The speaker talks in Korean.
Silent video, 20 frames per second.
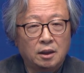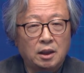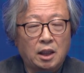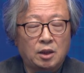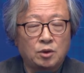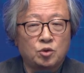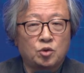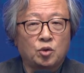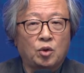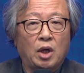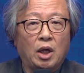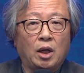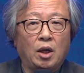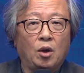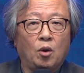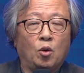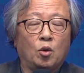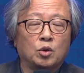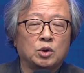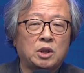단순하게
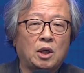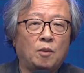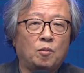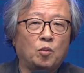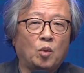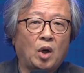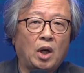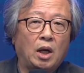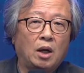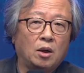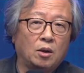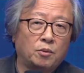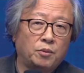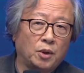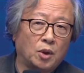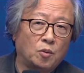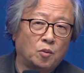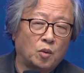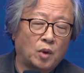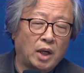홍산문화,
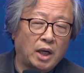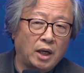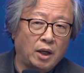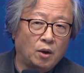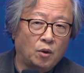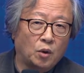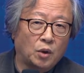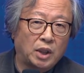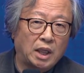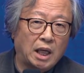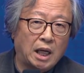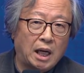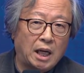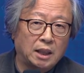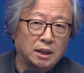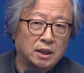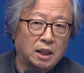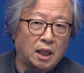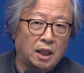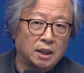흑비용문화의 옥기가
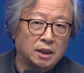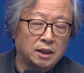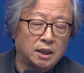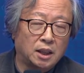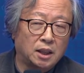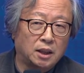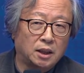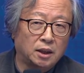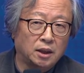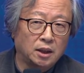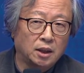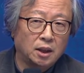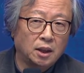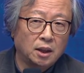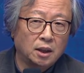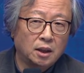아니라 이제는